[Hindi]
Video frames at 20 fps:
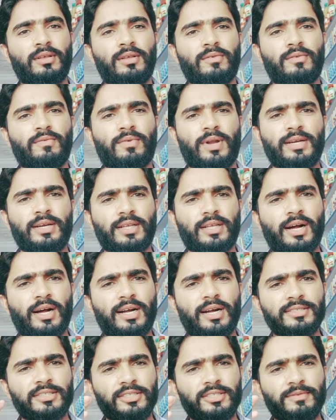फ्रेंड्स
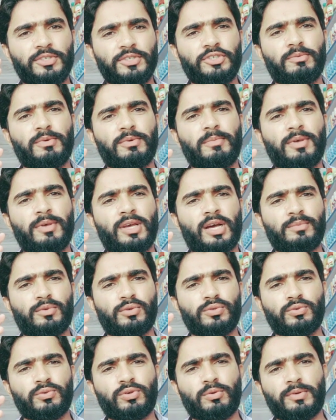आज की वीडियो में मैं आप
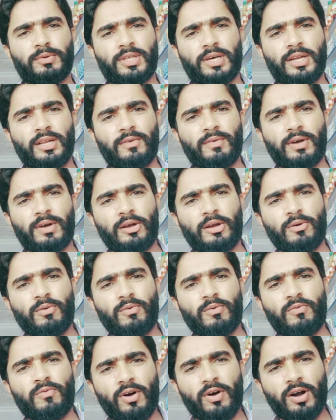दोस्तों को बताने वाला
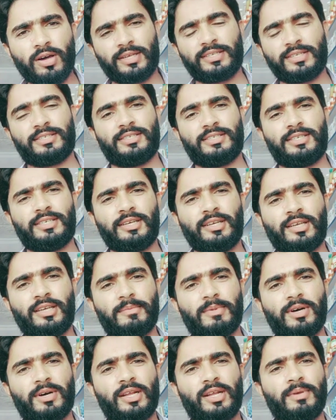हूँ फॉरेक्स ट्रेडिंग
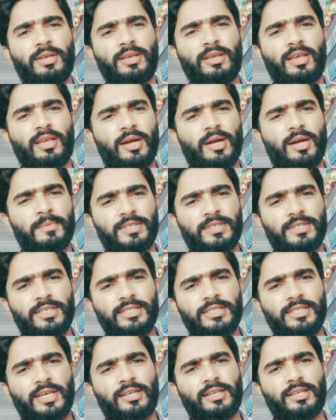के बारे में कि आप
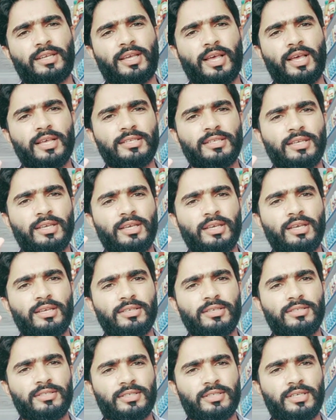ट्रेड करके कैसे
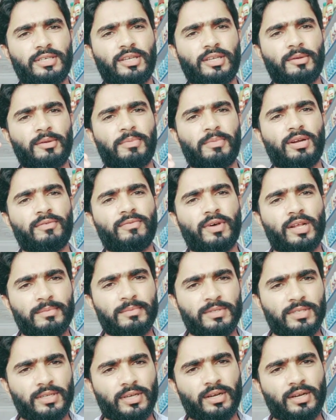इस ट्रेड के
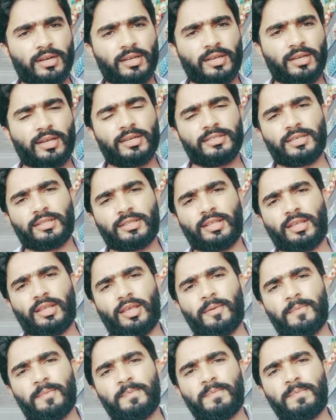प्लेटफार्म से अर्निंग कर सकते
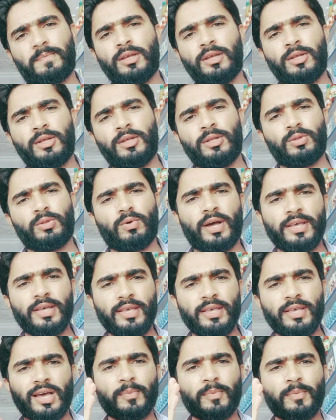हैं
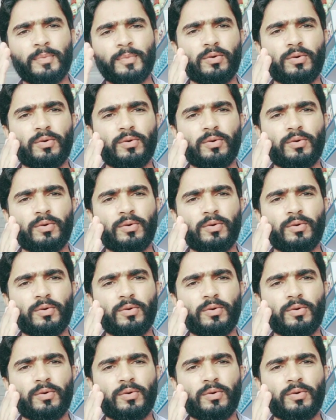आइए आपको